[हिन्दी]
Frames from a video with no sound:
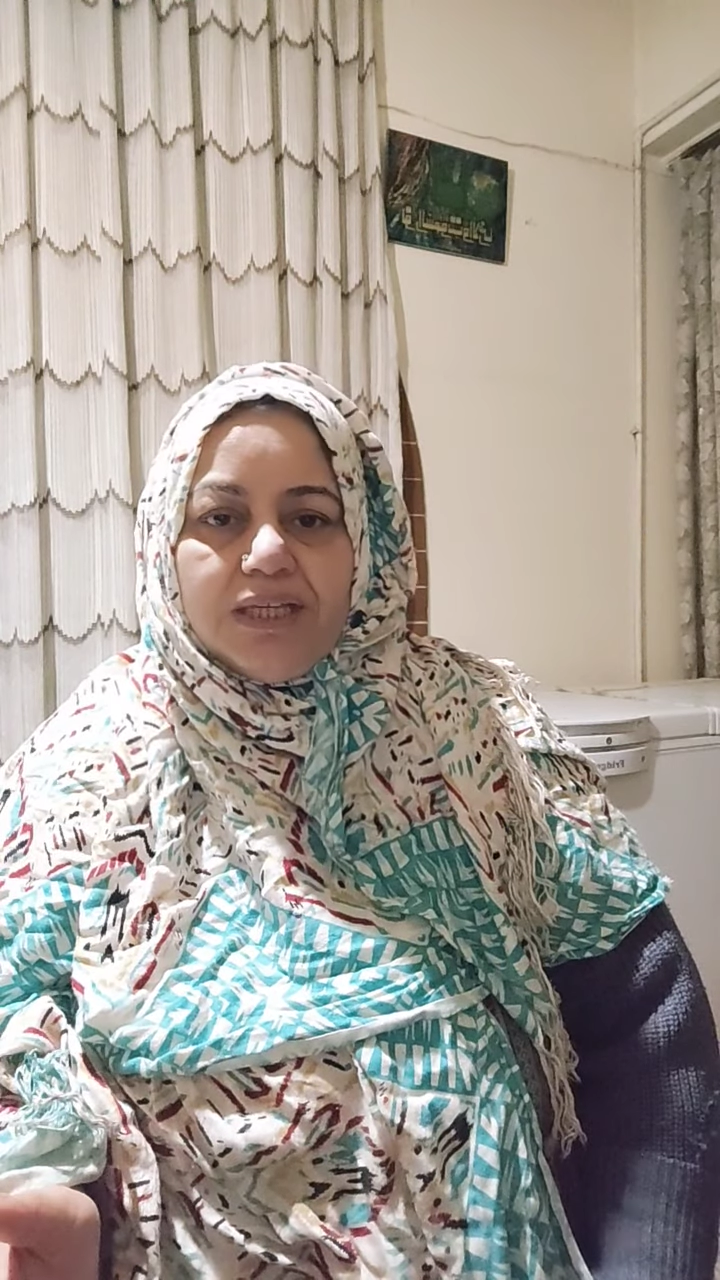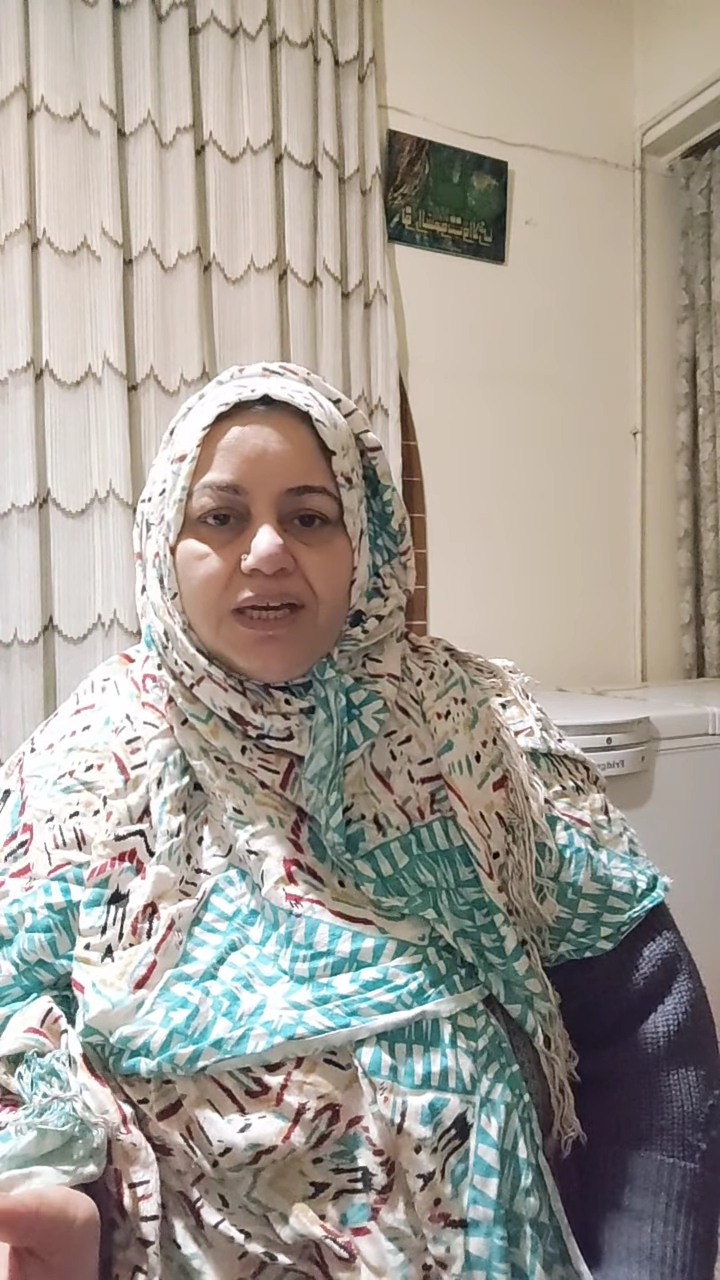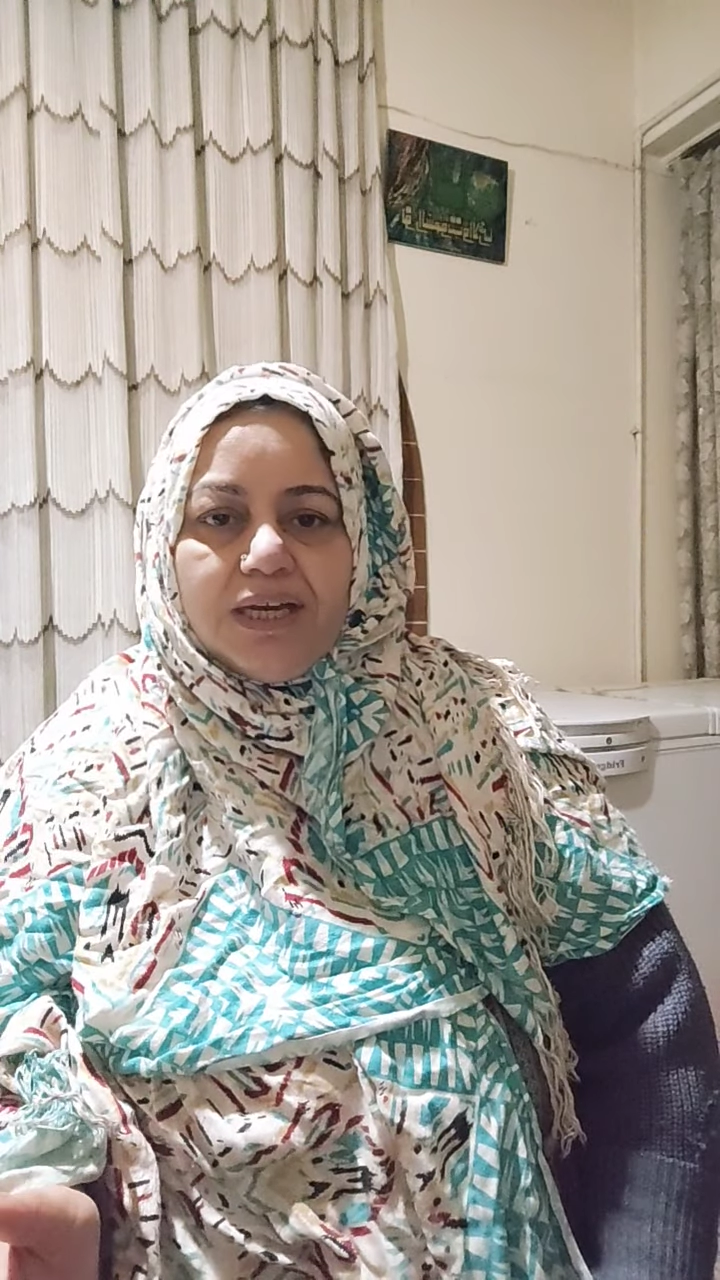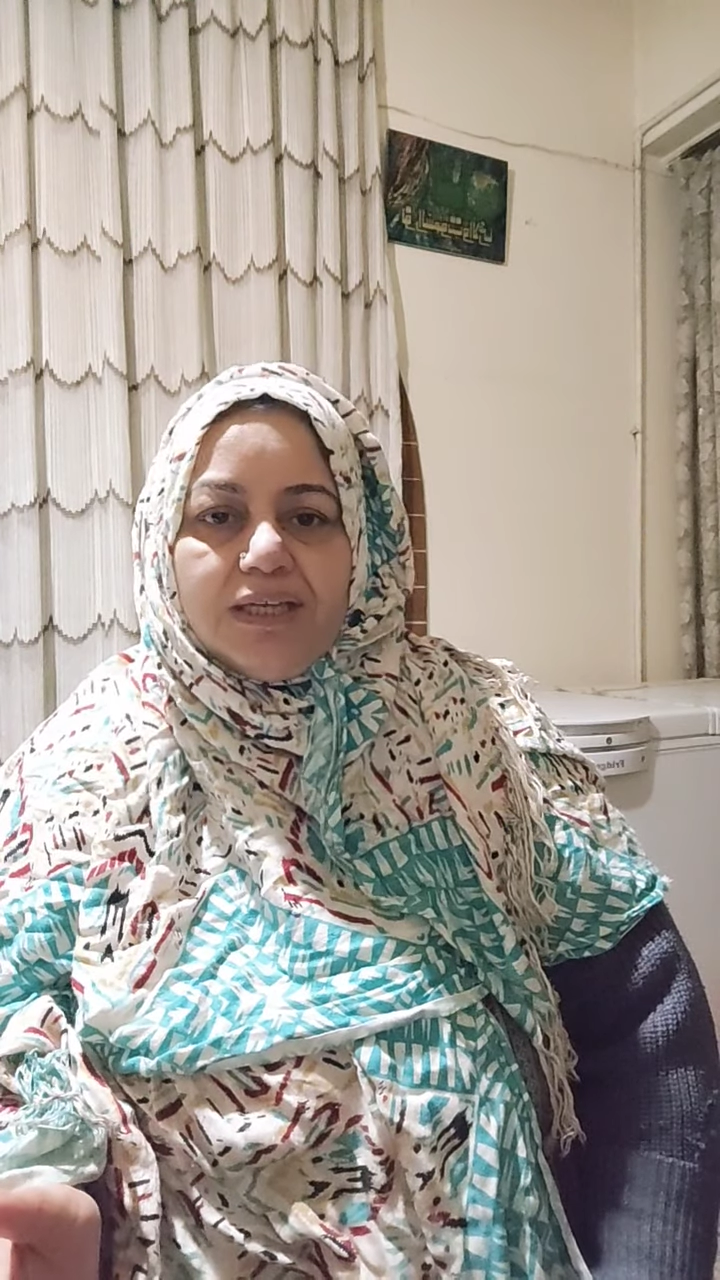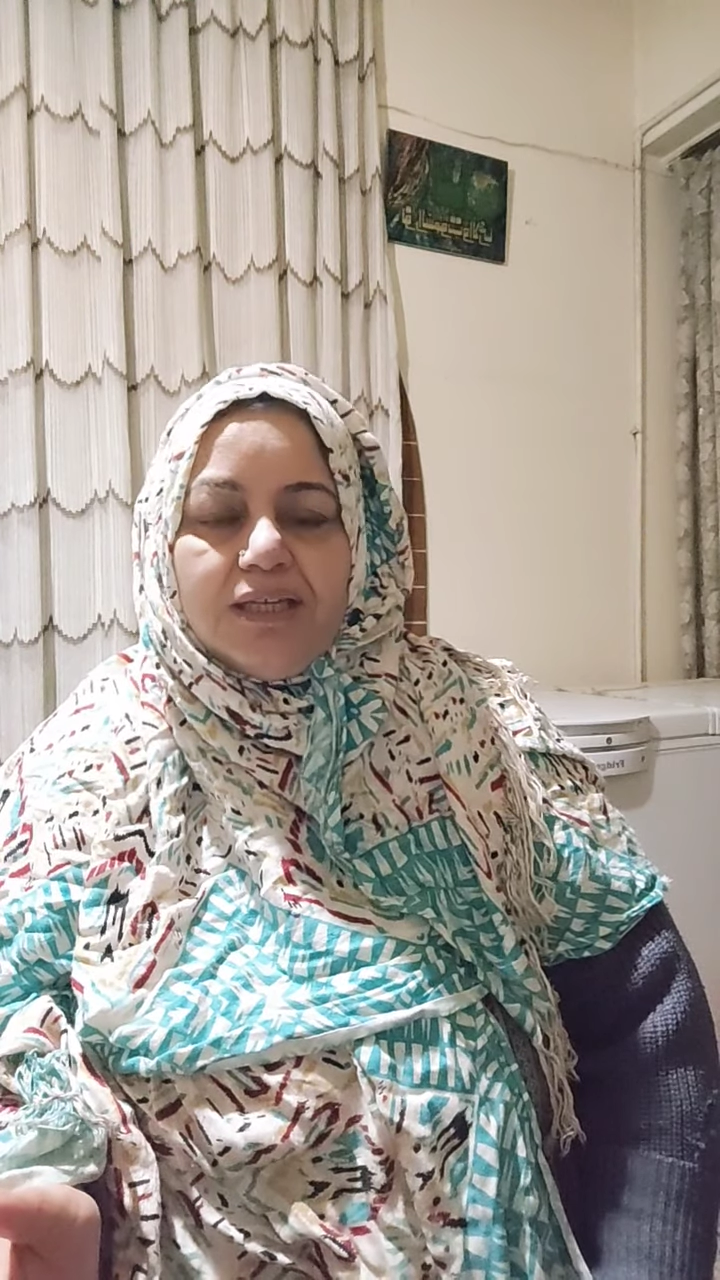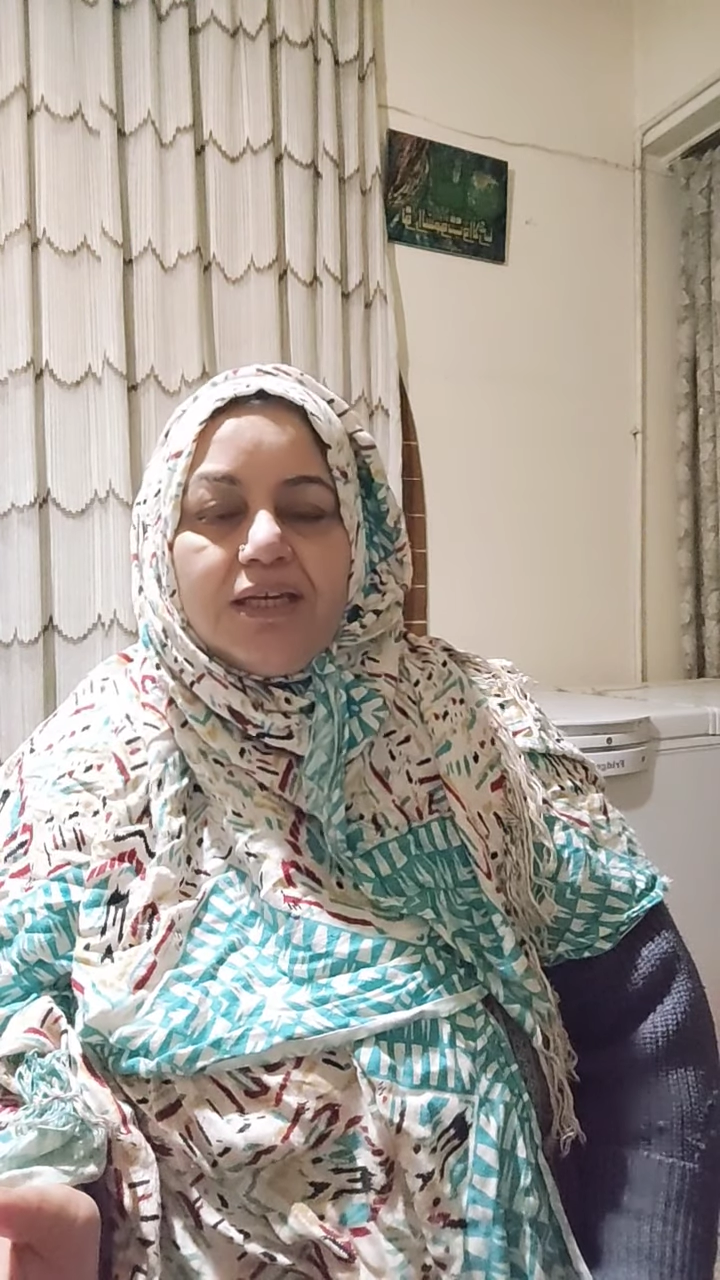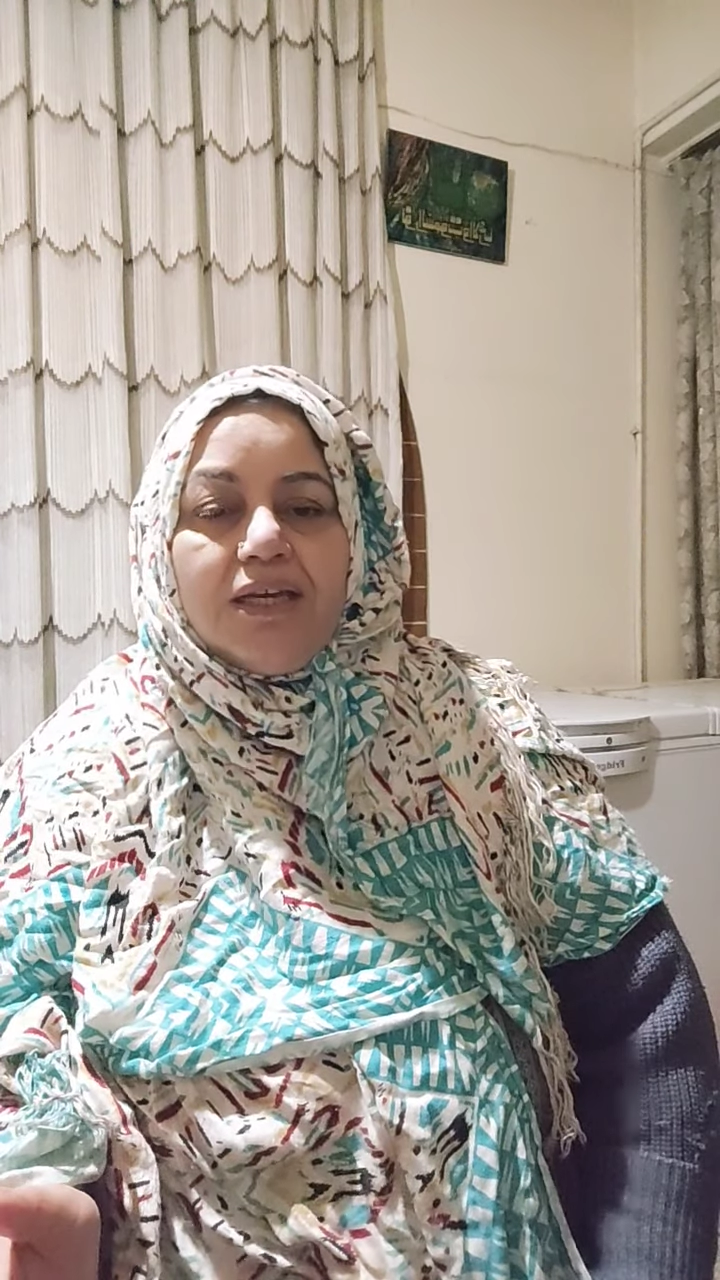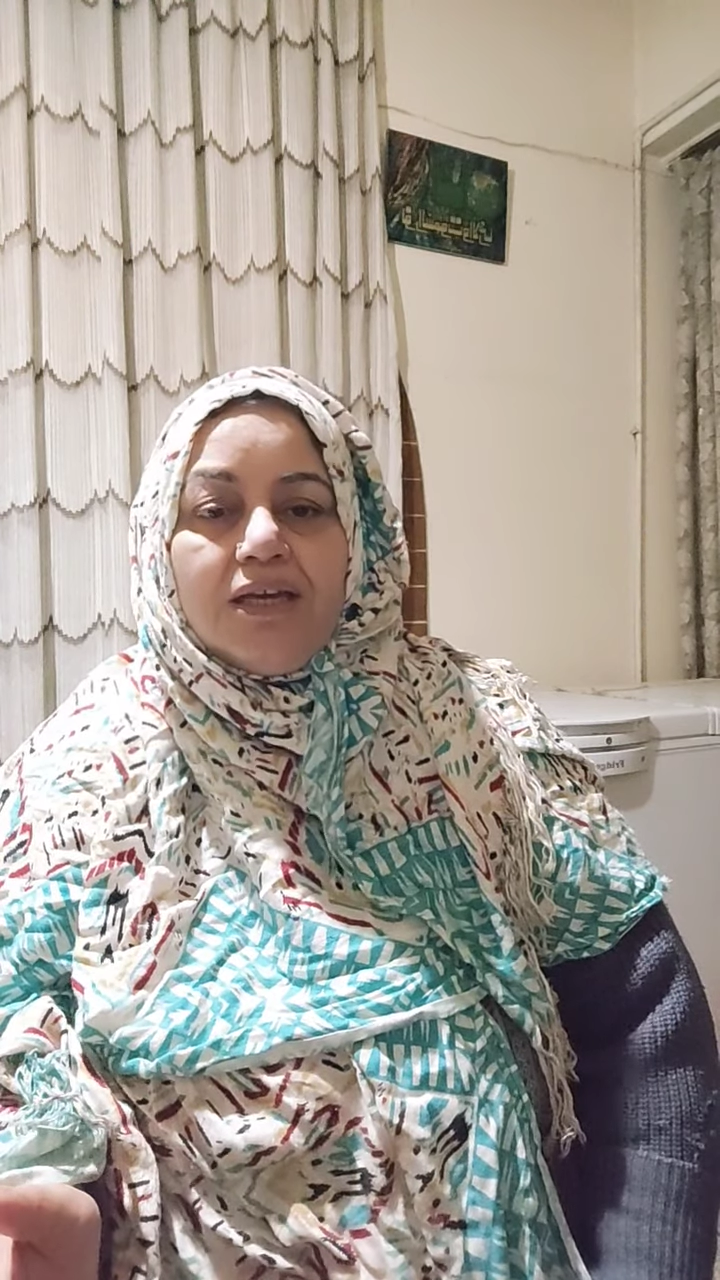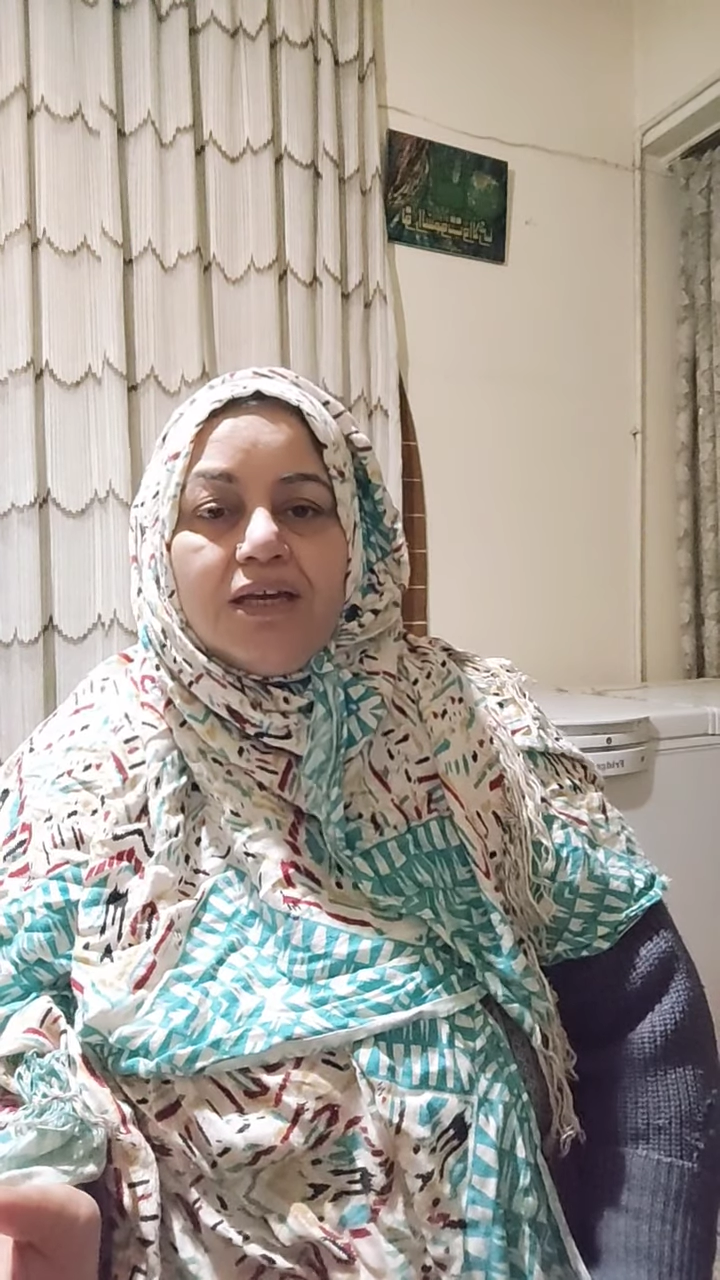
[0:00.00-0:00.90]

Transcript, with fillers: ही आएगी